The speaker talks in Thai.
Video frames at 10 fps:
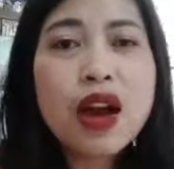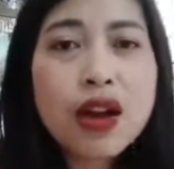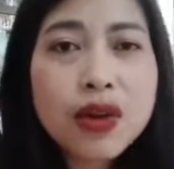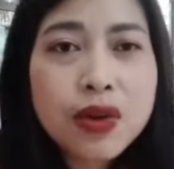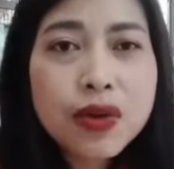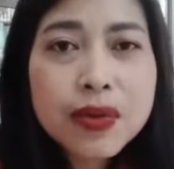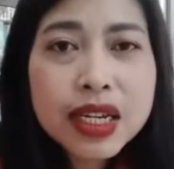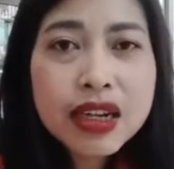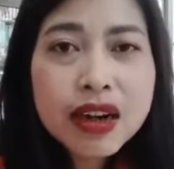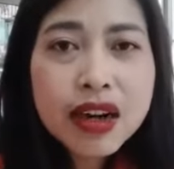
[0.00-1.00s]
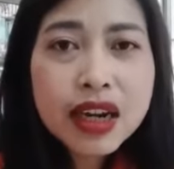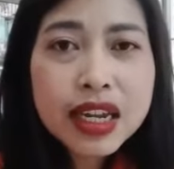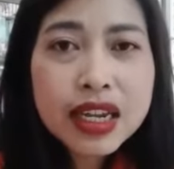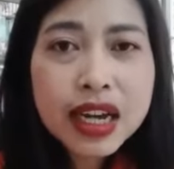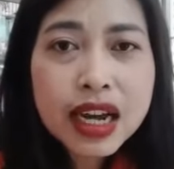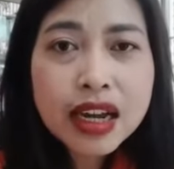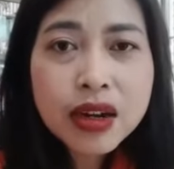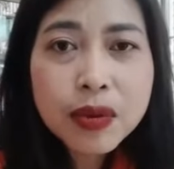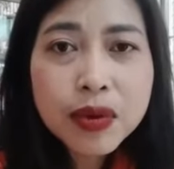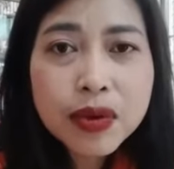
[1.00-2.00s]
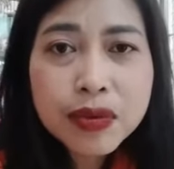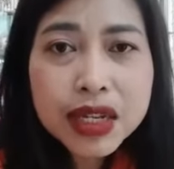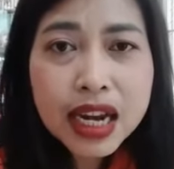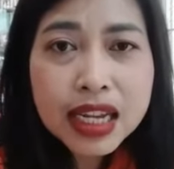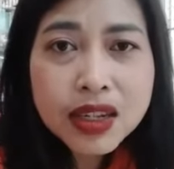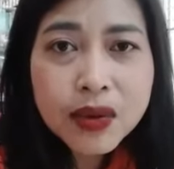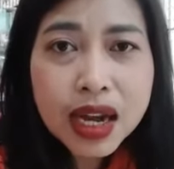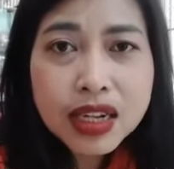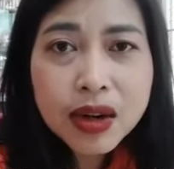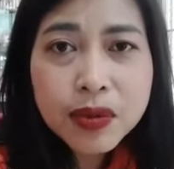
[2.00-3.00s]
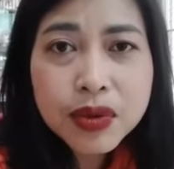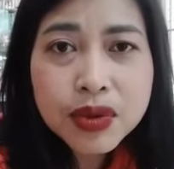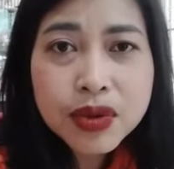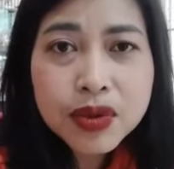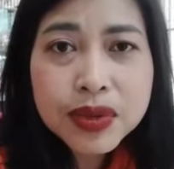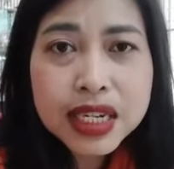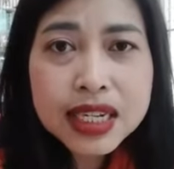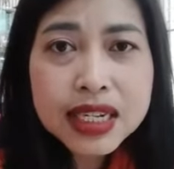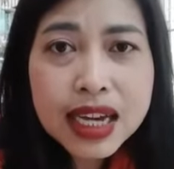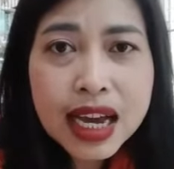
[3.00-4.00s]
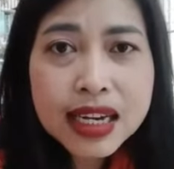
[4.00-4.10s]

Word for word: ครูพี่ก้อยนะคะขอบคุณพี่ราชวัตรขอบคุณครูพี่เดือน